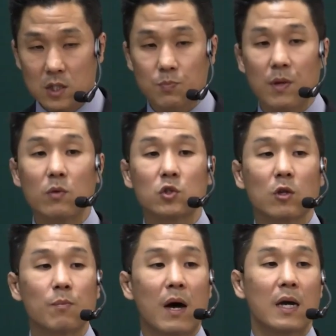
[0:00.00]
में
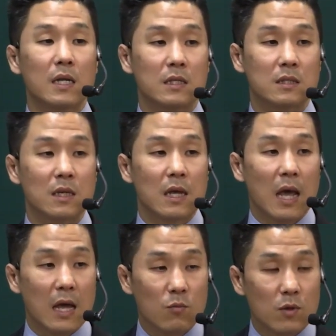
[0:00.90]
प्रभु से
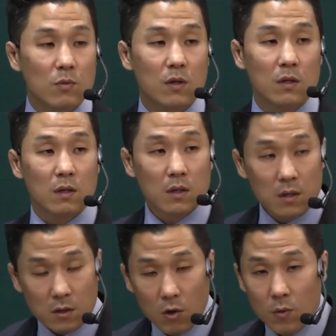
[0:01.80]
मिलेंगे और
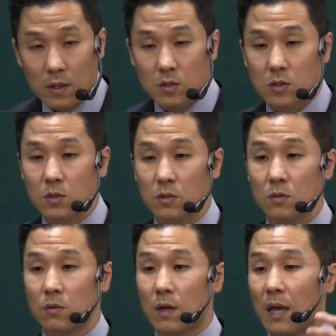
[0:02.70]
सभी से
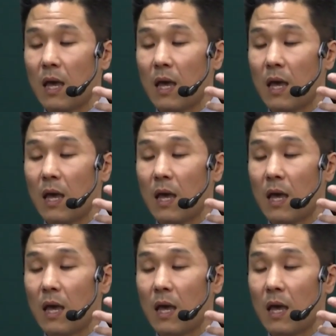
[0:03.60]
मिलेंगे